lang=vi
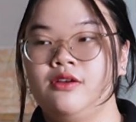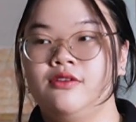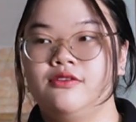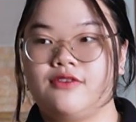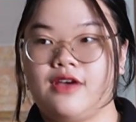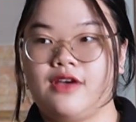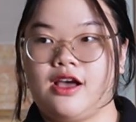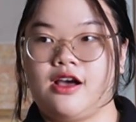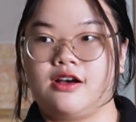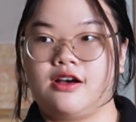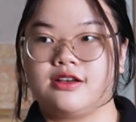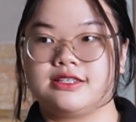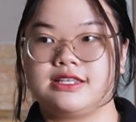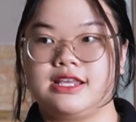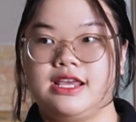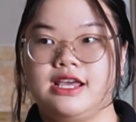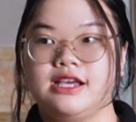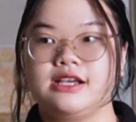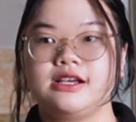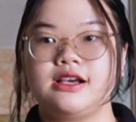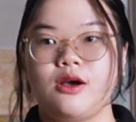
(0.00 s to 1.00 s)
và họ
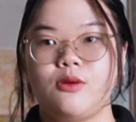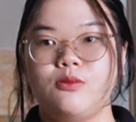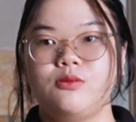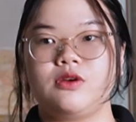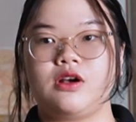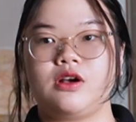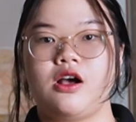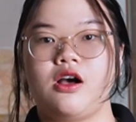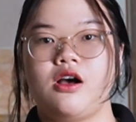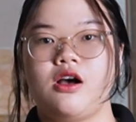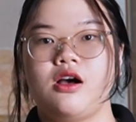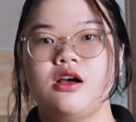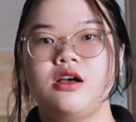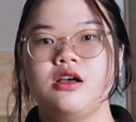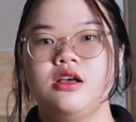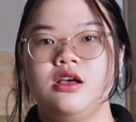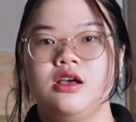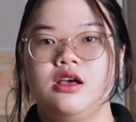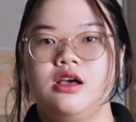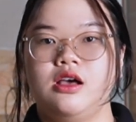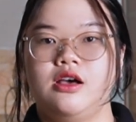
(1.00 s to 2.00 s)
sẽ không có
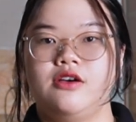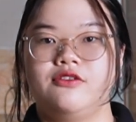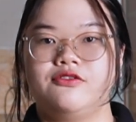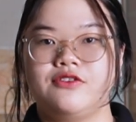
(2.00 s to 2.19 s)
à,